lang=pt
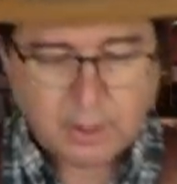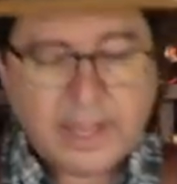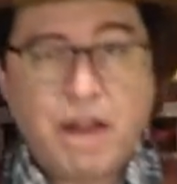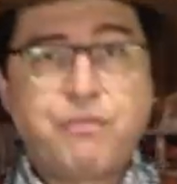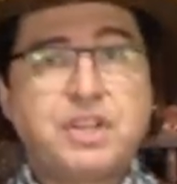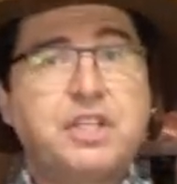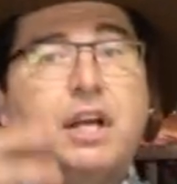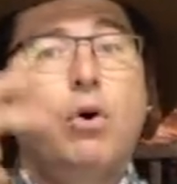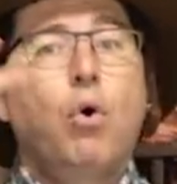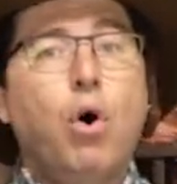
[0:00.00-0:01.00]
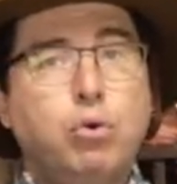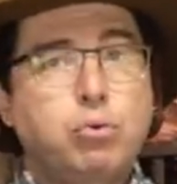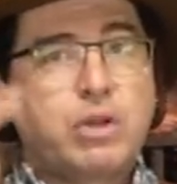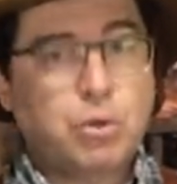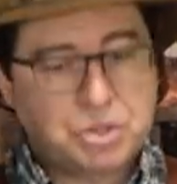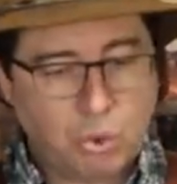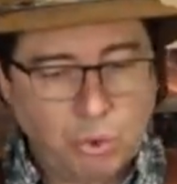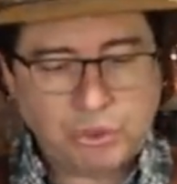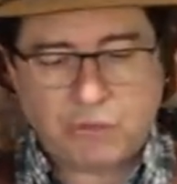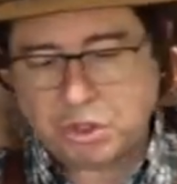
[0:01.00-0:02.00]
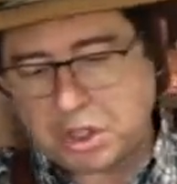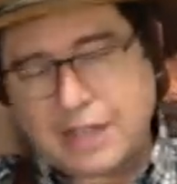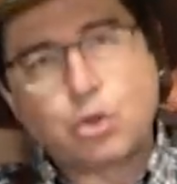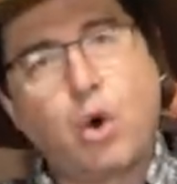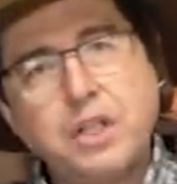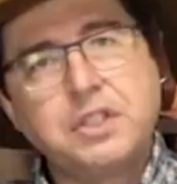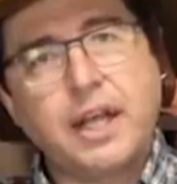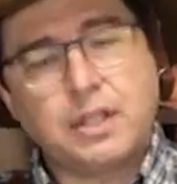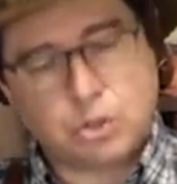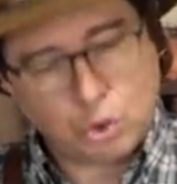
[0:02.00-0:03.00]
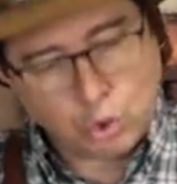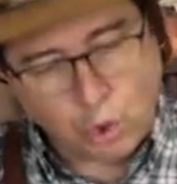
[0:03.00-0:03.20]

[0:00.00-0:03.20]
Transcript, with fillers: Quero fazer outro, que é o segundo, que eu vou tirar dois deles.